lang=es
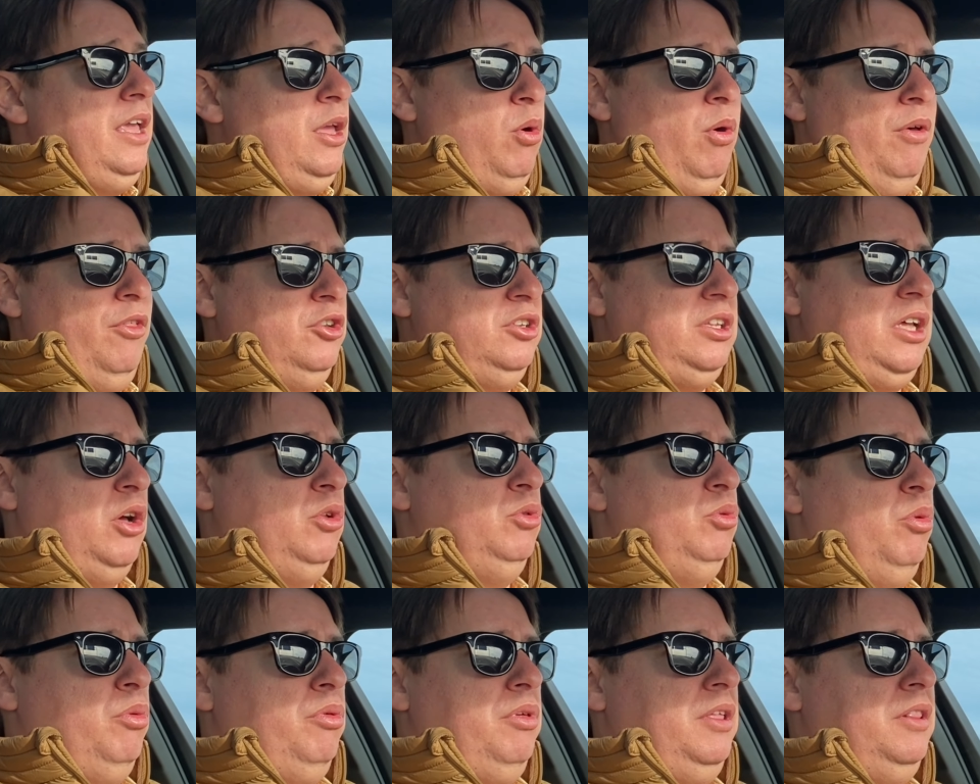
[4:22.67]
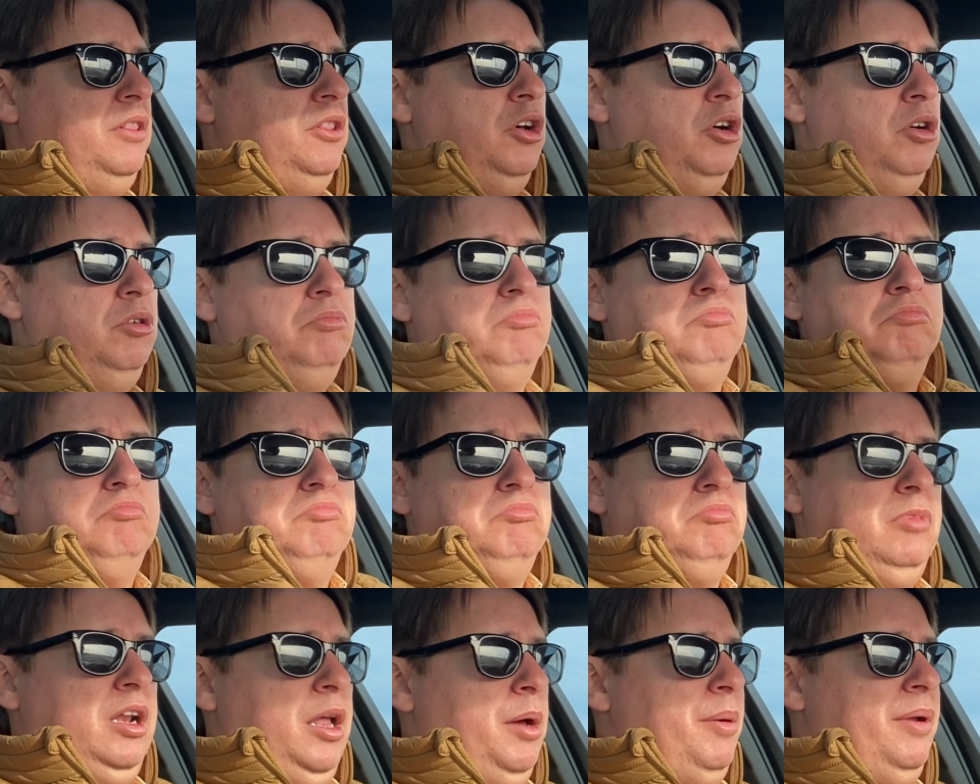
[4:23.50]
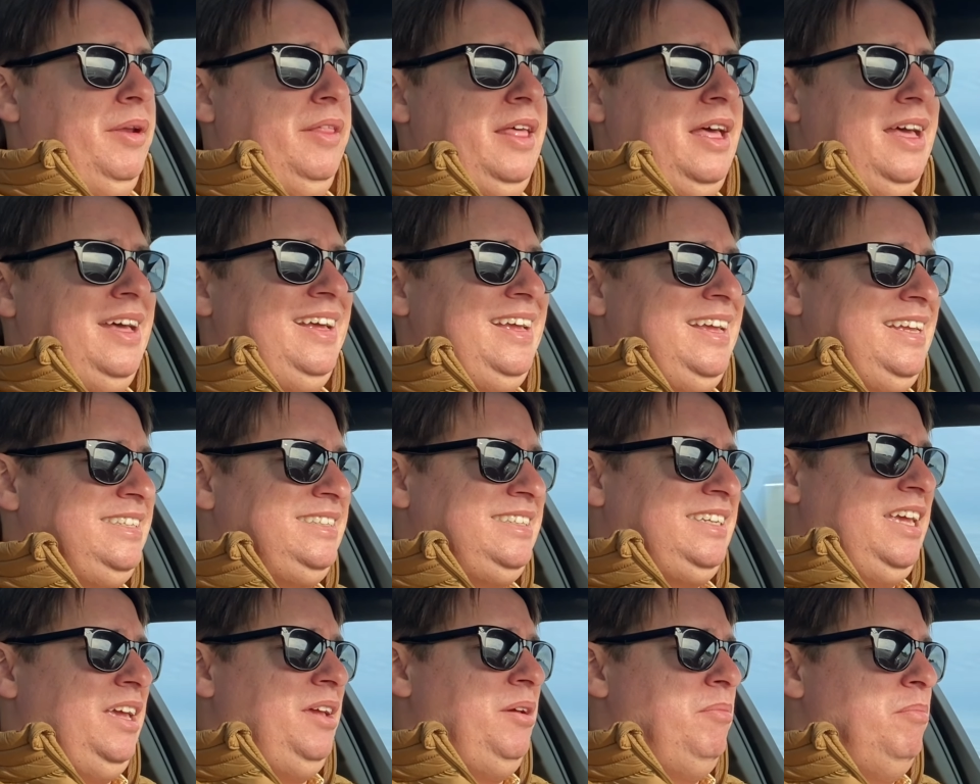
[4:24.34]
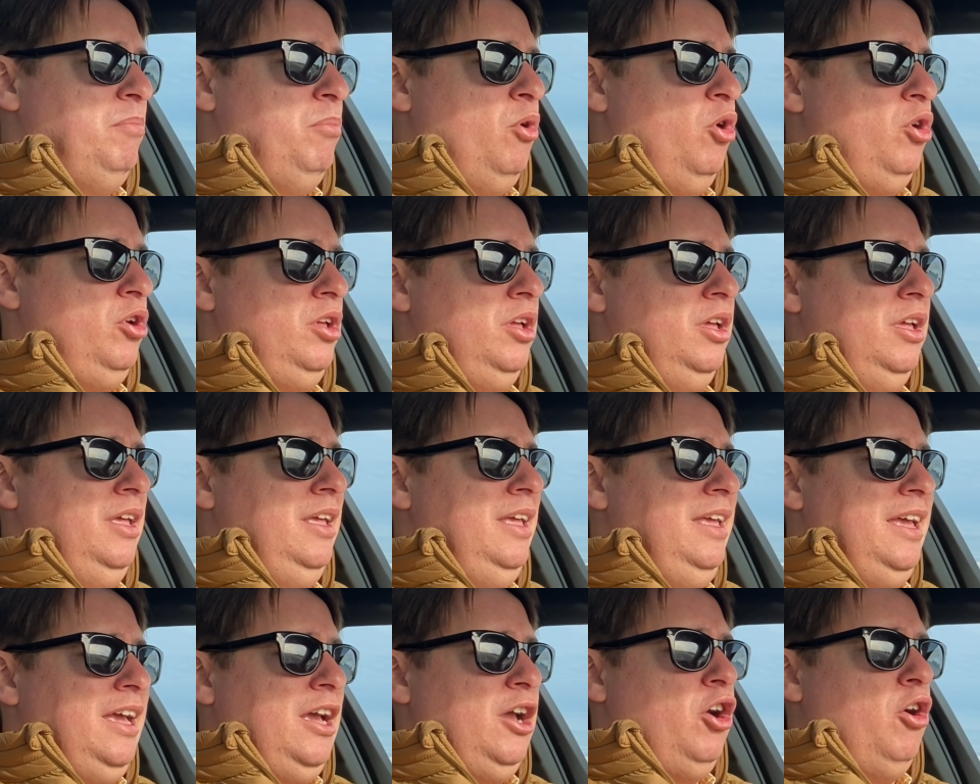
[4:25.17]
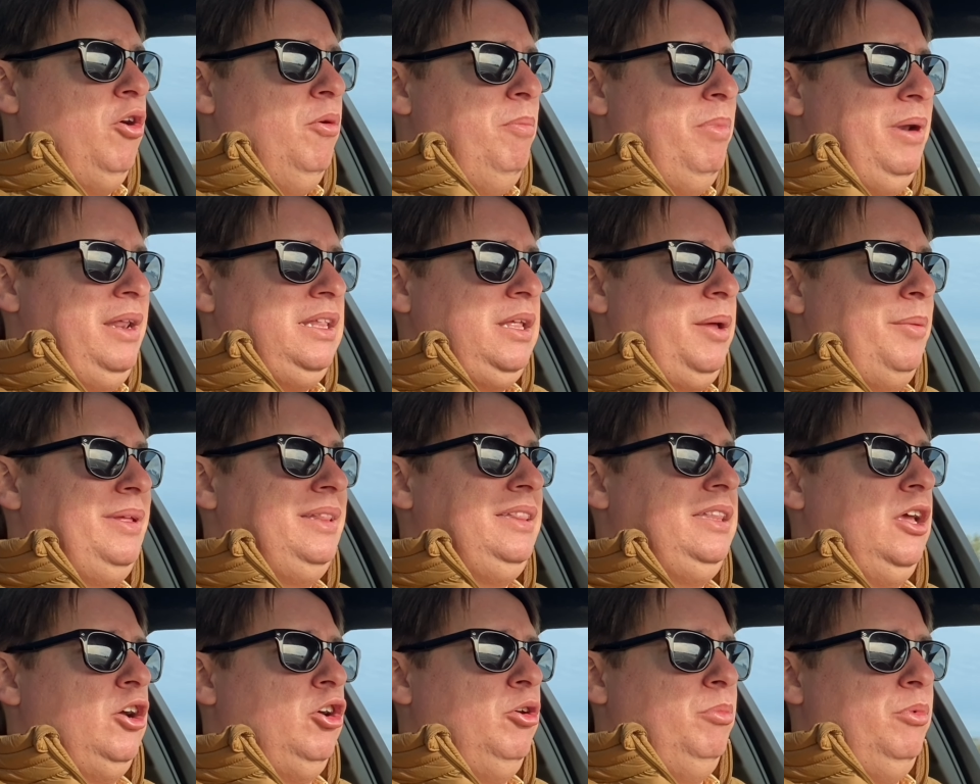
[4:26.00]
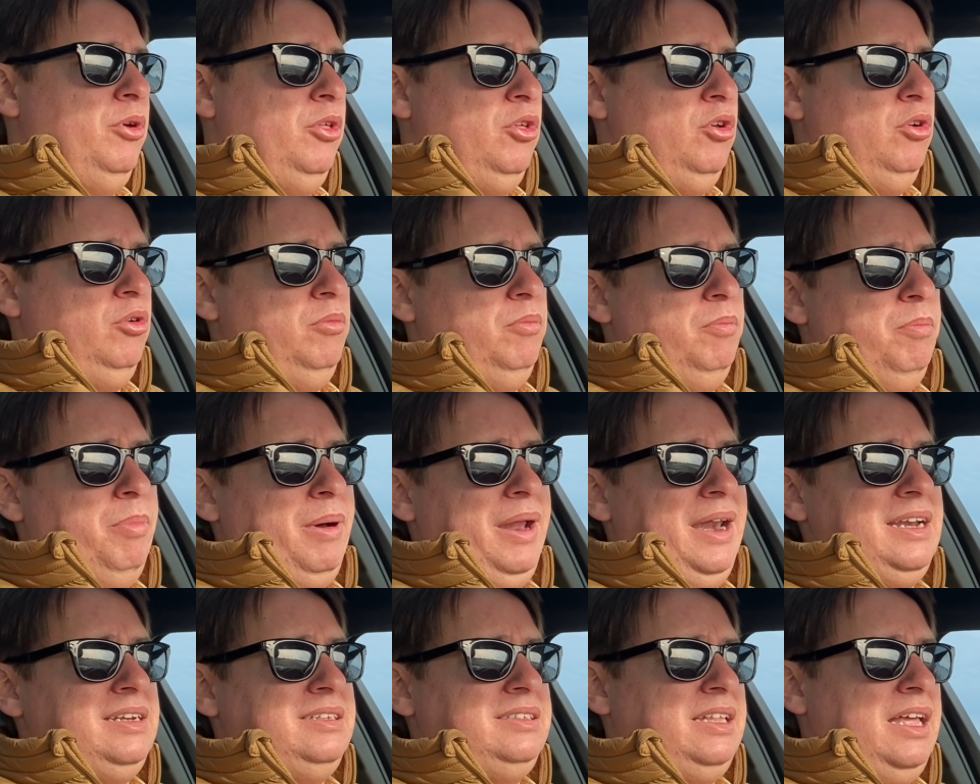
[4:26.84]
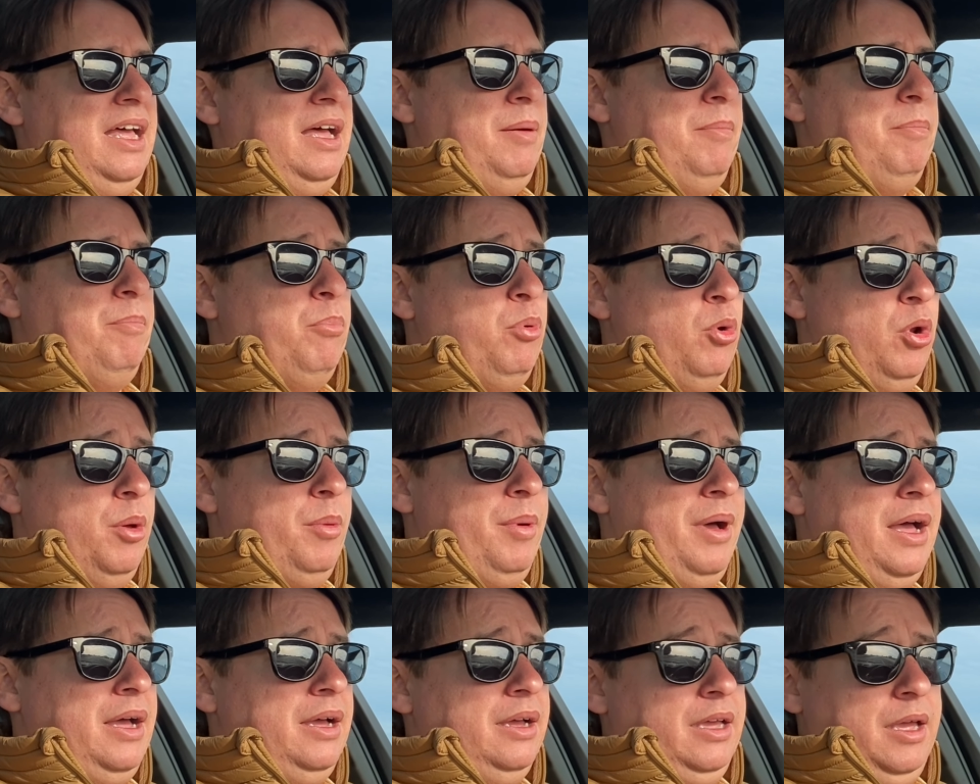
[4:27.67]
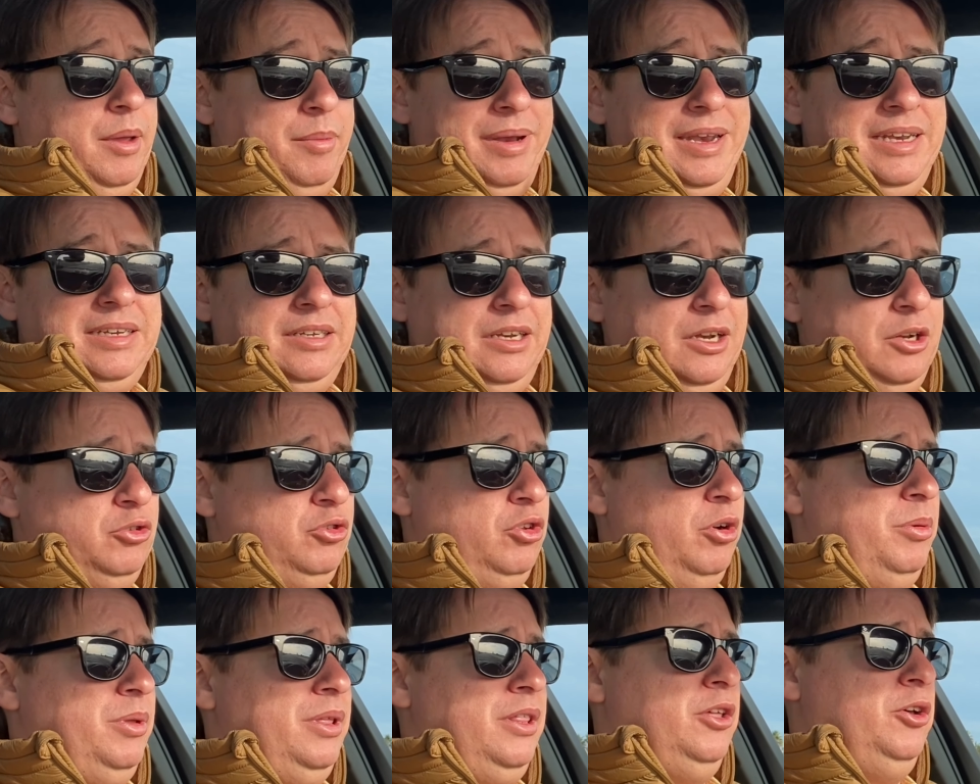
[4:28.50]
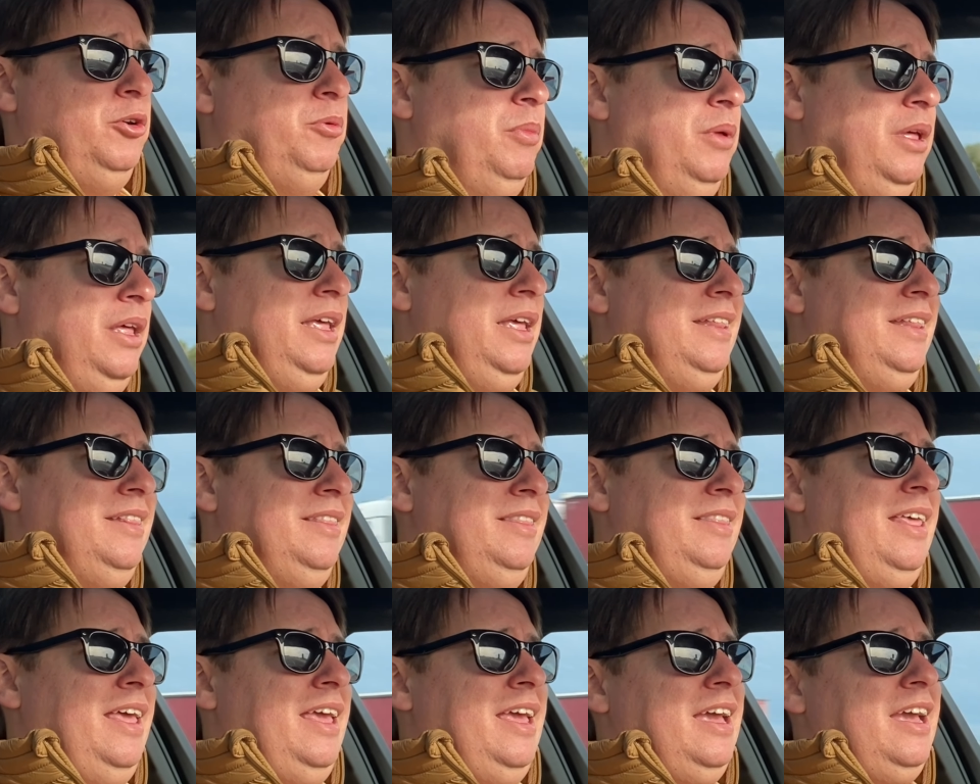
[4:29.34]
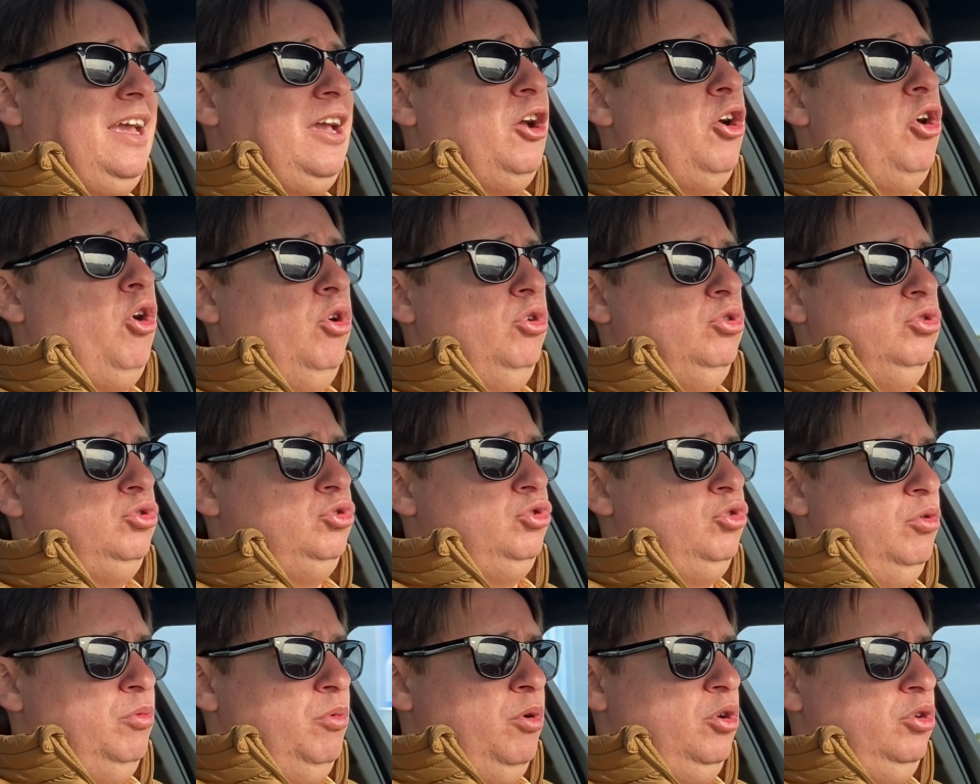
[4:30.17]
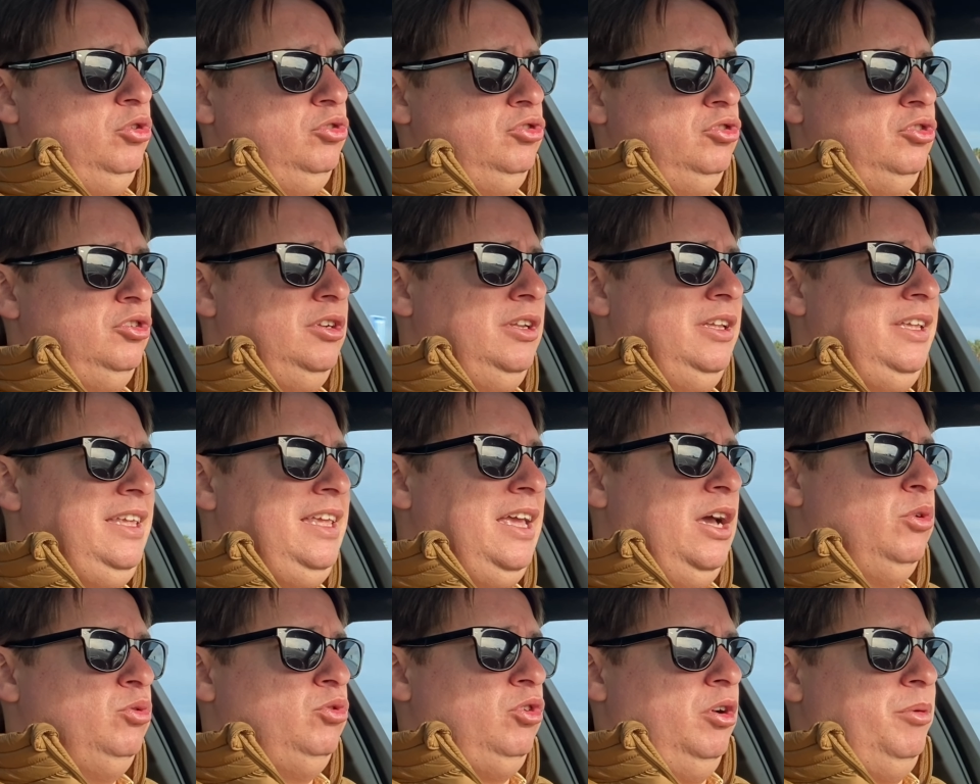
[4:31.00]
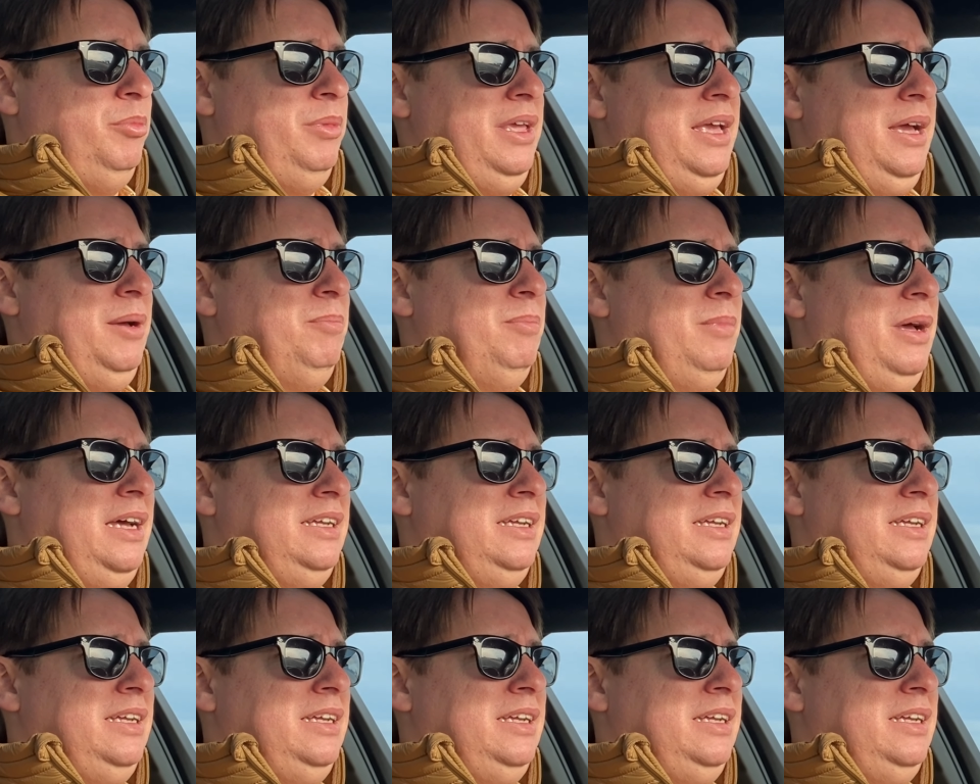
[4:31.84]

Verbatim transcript: Y cuando está conduciendo, la verdad es que voy completamente cómodo para esta prueba que veréis en otro vídeo de consumos y autonomía.